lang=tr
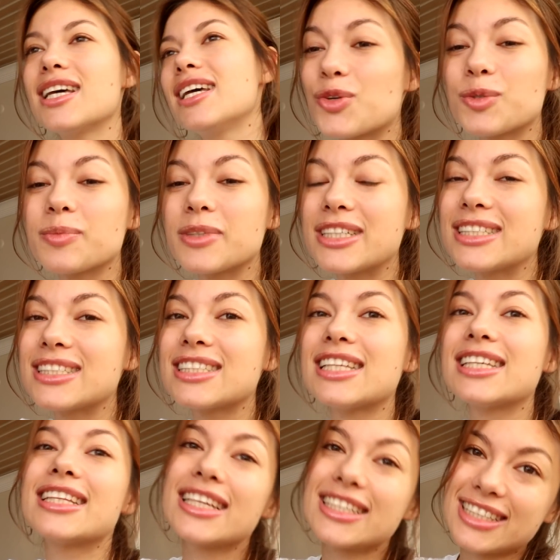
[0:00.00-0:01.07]

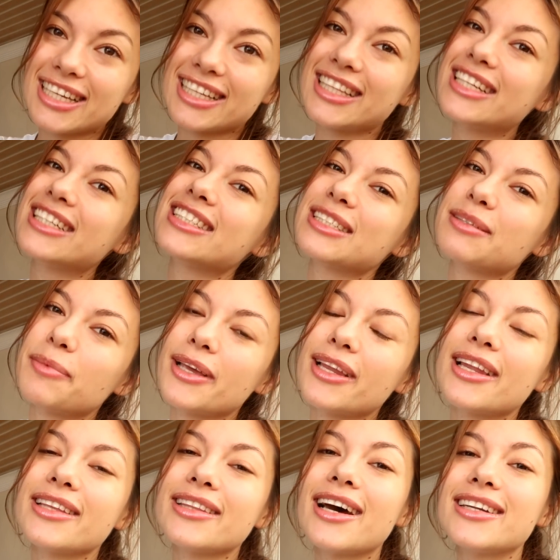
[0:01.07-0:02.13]
yorumlarınızla desteklerinizi
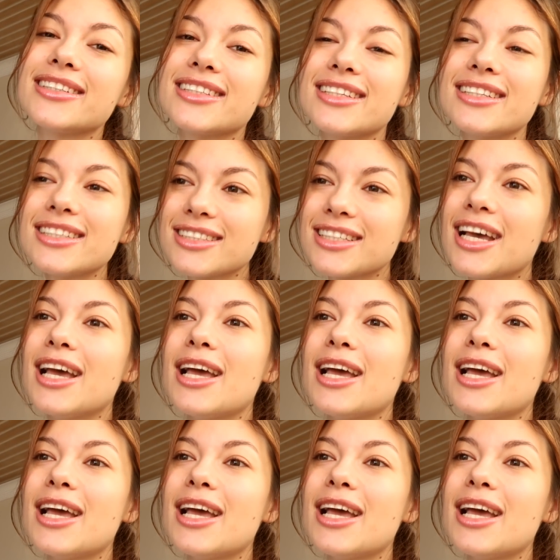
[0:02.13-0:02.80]
belli ederseniz